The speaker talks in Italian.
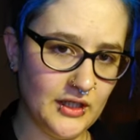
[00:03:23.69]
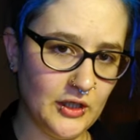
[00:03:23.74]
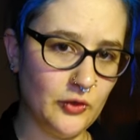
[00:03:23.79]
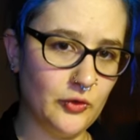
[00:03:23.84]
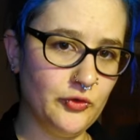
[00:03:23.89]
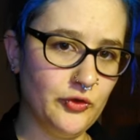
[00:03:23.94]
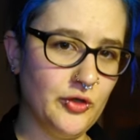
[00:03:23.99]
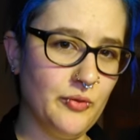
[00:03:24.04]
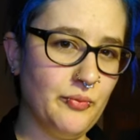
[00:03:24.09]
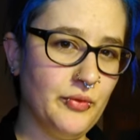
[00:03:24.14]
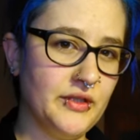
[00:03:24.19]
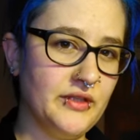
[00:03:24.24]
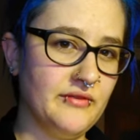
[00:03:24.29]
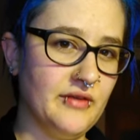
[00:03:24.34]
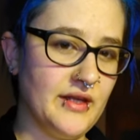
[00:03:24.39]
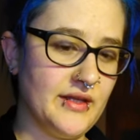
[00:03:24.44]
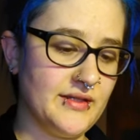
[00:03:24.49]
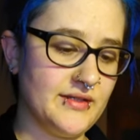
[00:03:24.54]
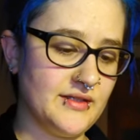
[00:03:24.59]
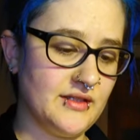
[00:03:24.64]
e colori un po'
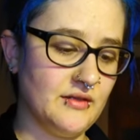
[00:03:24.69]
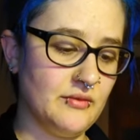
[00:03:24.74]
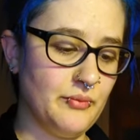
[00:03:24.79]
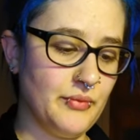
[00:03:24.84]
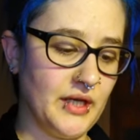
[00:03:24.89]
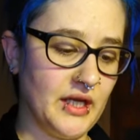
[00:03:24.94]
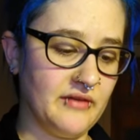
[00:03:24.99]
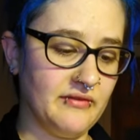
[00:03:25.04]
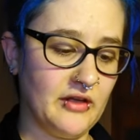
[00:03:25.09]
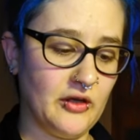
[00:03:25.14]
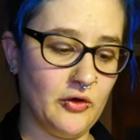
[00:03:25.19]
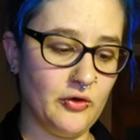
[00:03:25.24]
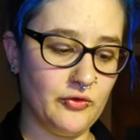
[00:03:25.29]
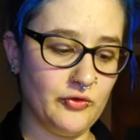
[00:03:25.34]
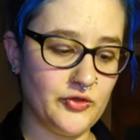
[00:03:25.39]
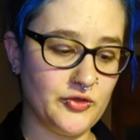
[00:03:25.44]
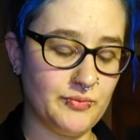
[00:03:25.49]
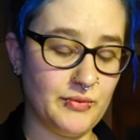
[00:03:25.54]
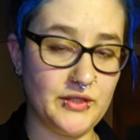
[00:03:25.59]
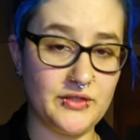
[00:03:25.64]
diversi perché
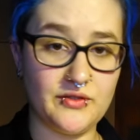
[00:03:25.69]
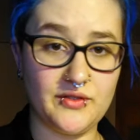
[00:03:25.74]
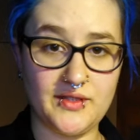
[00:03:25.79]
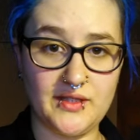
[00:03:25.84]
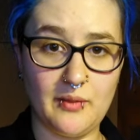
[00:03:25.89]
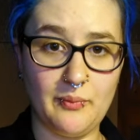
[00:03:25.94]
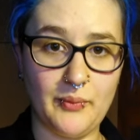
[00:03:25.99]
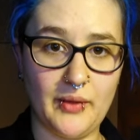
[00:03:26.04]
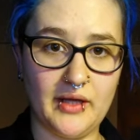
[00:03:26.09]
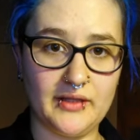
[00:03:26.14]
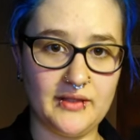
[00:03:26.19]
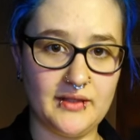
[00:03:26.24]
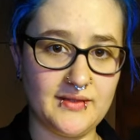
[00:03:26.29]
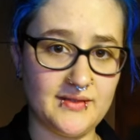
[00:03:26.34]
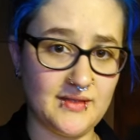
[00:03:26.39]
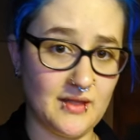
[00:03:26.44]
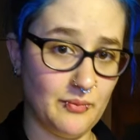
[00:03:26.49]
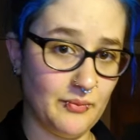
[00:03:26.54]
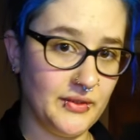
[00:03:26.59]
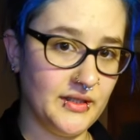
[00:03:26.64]
vengono spesso stampati
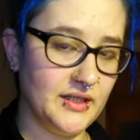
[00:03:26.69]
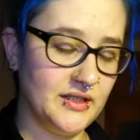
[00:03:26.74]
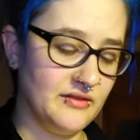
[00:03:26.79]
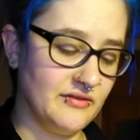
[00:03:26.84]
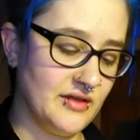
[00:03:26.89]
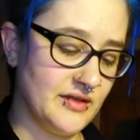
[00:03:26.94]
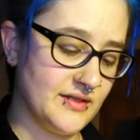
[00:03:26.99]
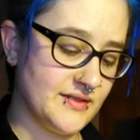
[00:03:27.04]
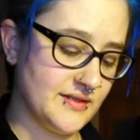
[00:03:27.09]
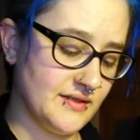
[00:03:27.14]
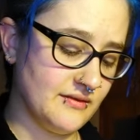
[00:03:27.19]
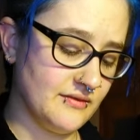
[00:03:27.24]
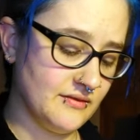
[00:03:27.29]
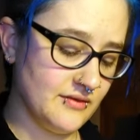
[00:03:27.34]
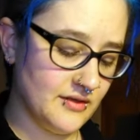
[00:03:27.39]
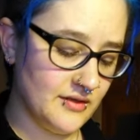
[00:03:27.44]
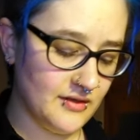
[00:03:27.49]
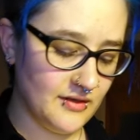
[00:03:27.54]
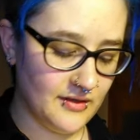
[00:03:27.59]
in stamperie diverse.